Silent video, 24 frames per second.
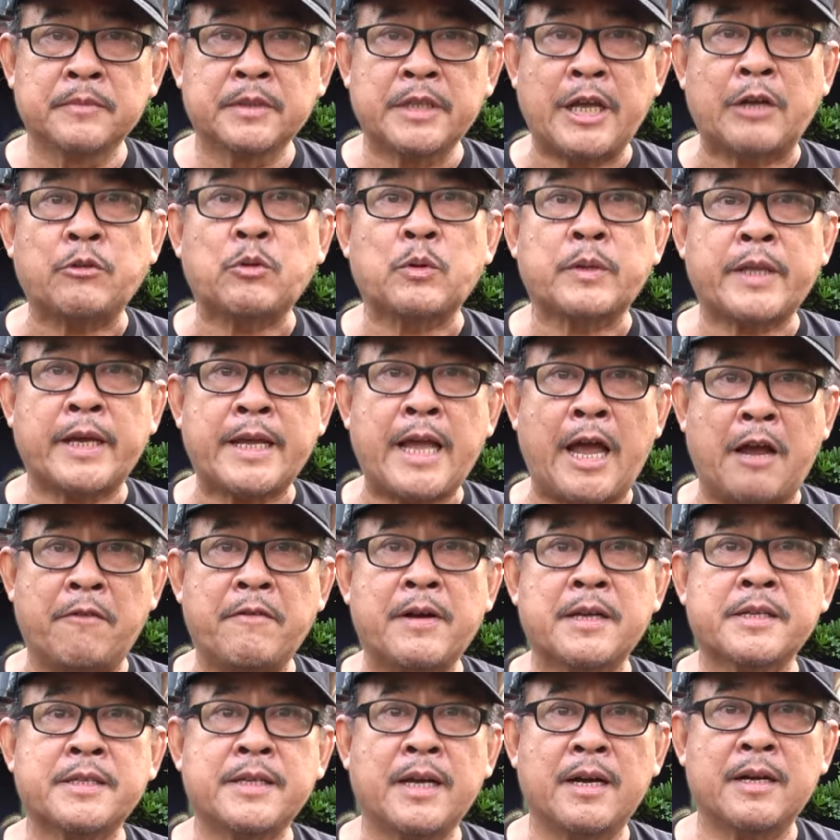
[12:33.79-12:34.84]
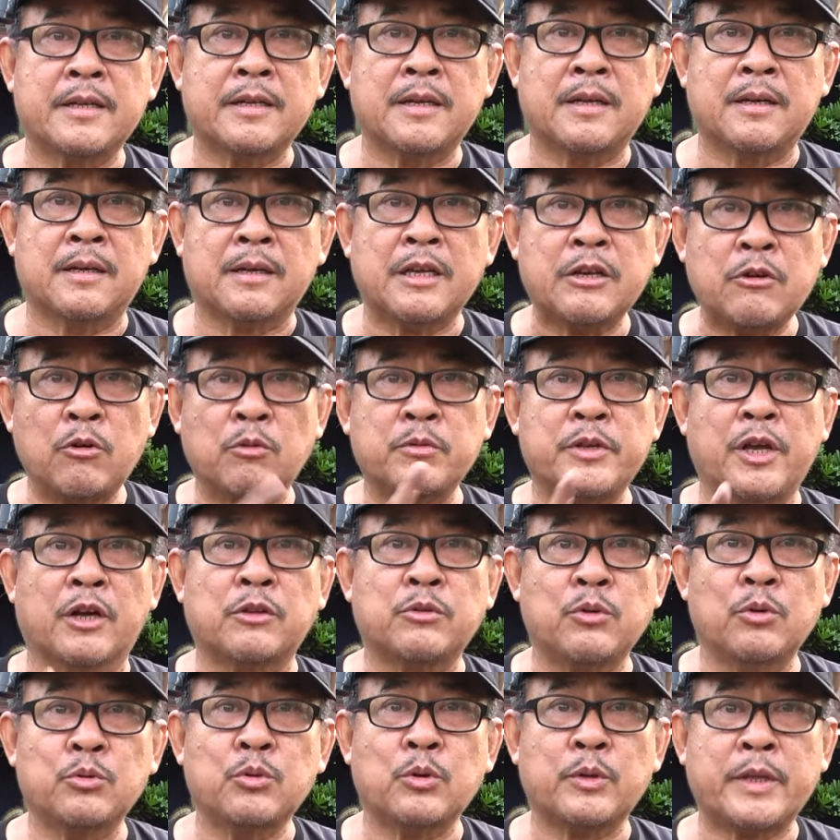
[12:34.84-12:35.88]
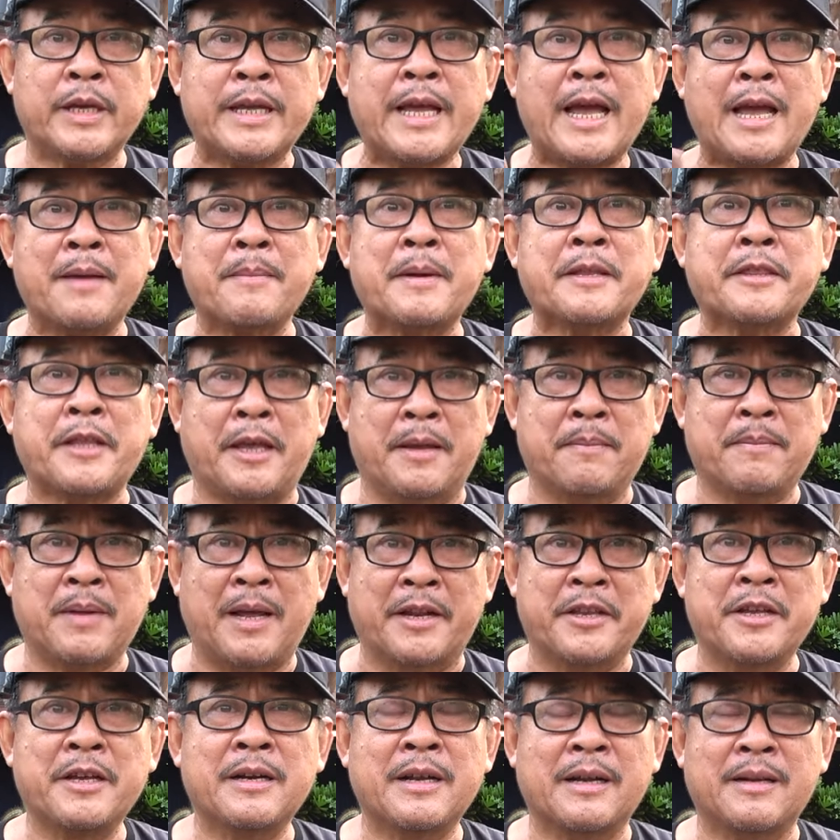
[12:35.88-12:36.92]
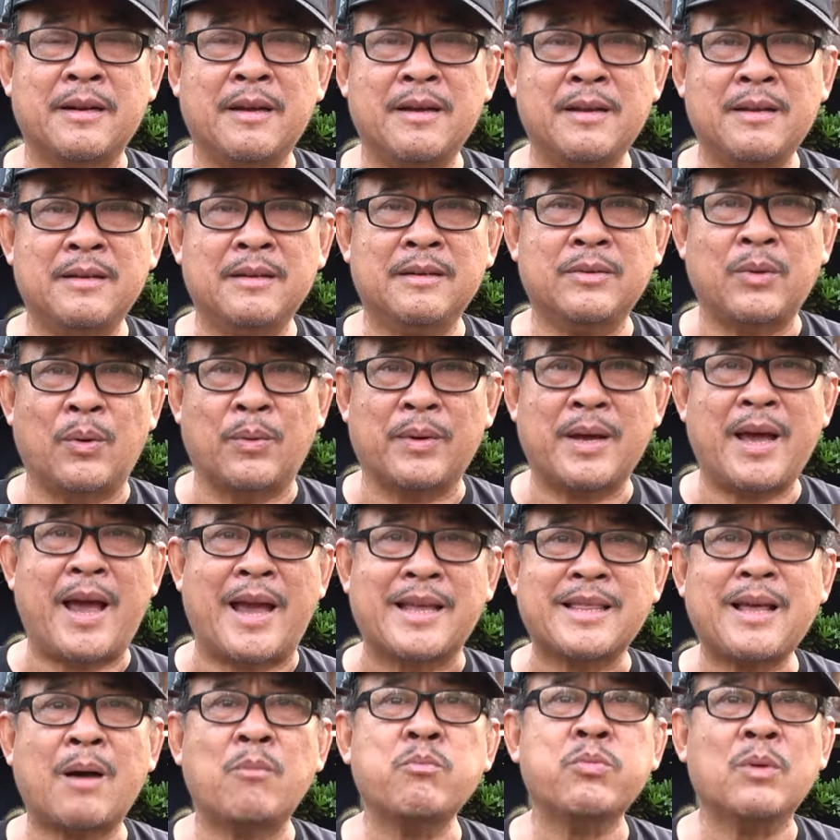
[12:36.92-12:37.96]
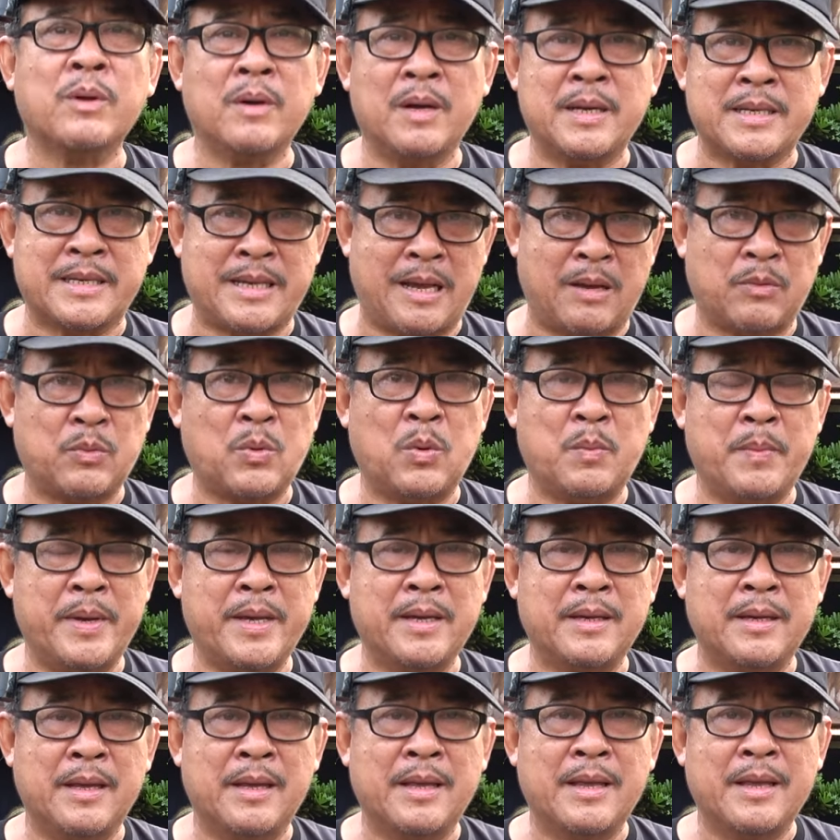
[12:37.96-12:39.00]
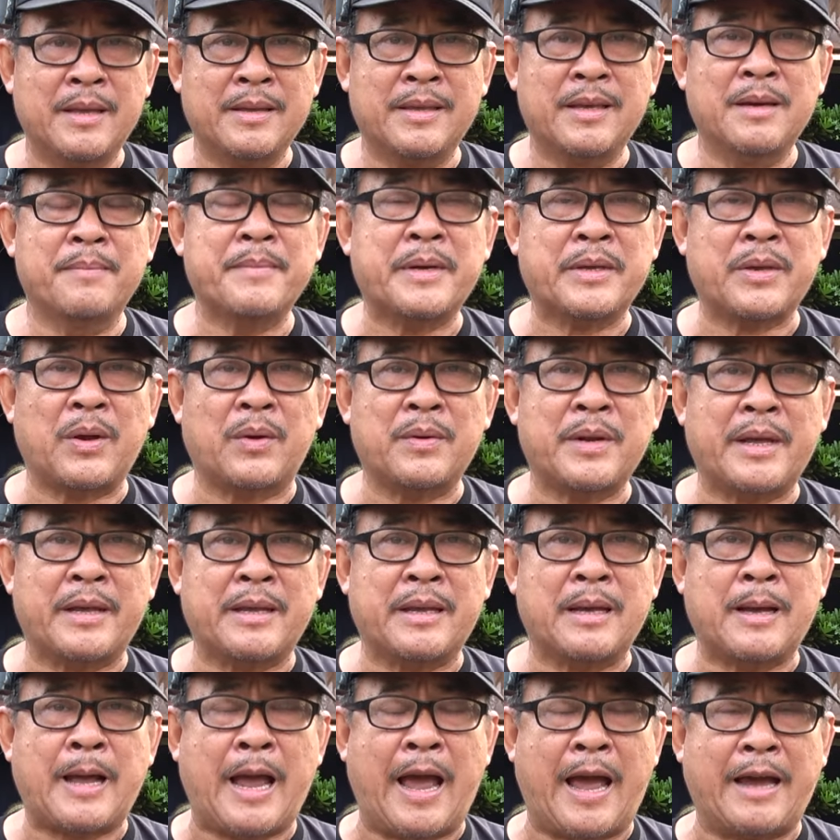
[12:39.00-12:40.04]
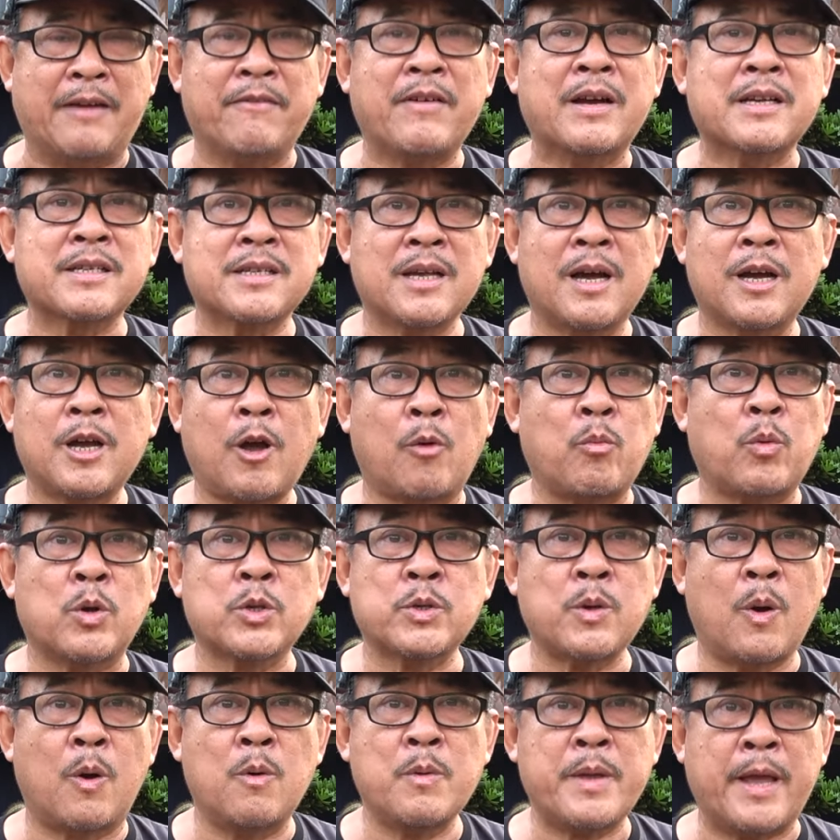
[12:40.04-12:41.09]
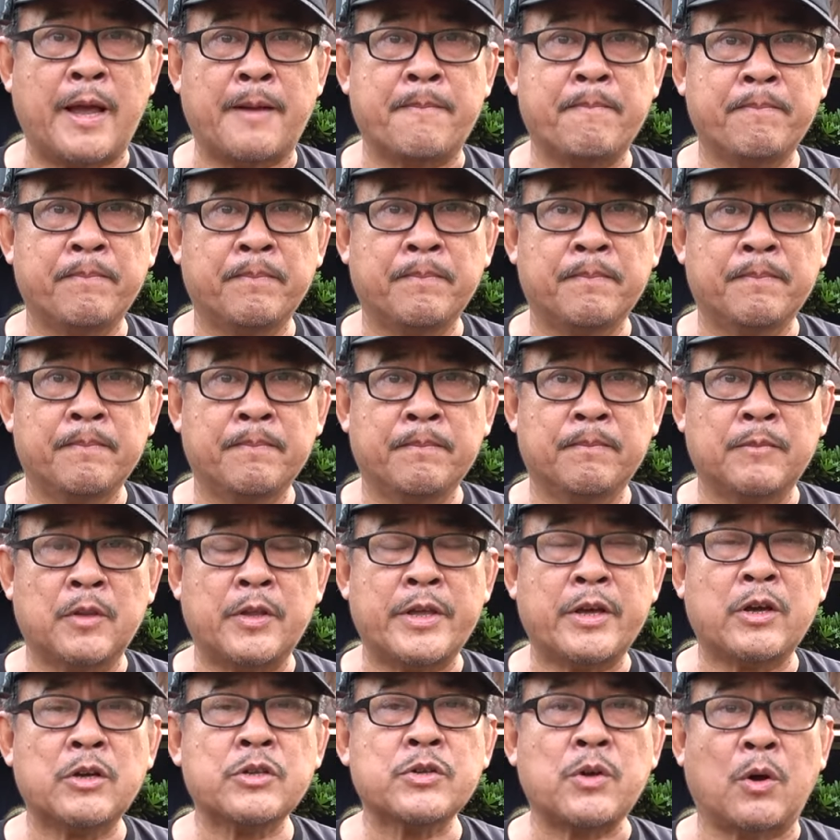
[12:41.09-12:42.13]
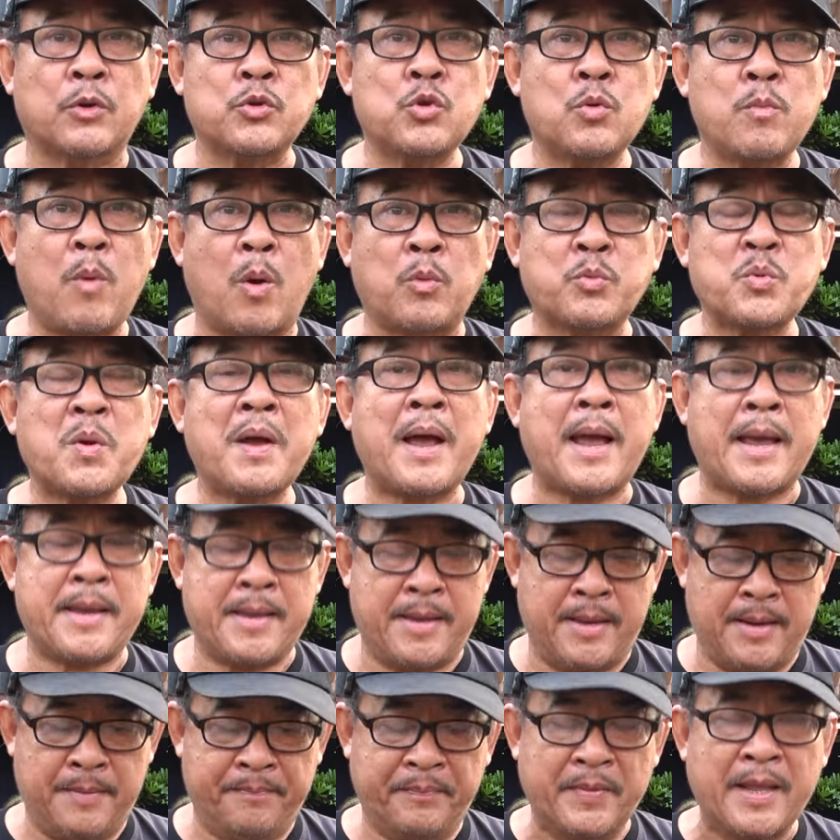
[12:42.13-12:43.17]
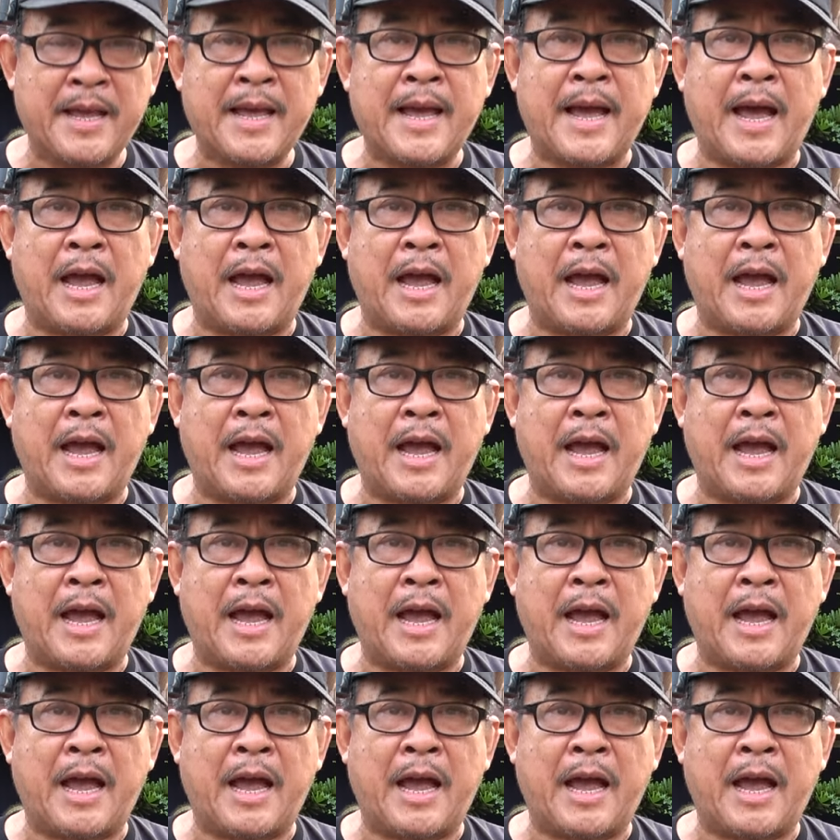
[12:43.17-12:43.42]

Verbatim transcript: theo tôi thấy Hải Vân Sơn là cái khu vực tôi tôi thấy hai ba tiệm hình như là nó, nó thuộc cái hệ thống của nó hay sao tôi không biết nhưng mà chỗ này Hải Vân Sơn không có số nha tôi thấy có chỗ số 1 số 2 vậy.